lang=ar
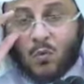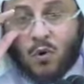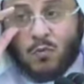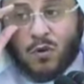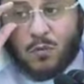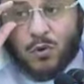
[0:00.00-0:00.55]

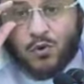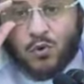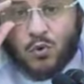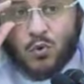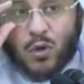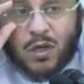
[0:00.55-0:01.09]

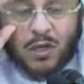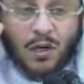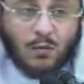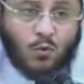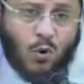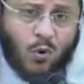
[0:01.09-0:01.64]
وملبسه
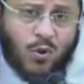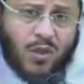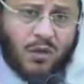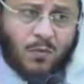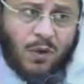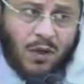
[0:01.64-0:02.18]
حرام
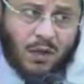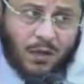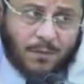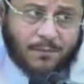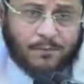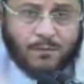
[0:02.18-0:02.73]
وغذي بالحرام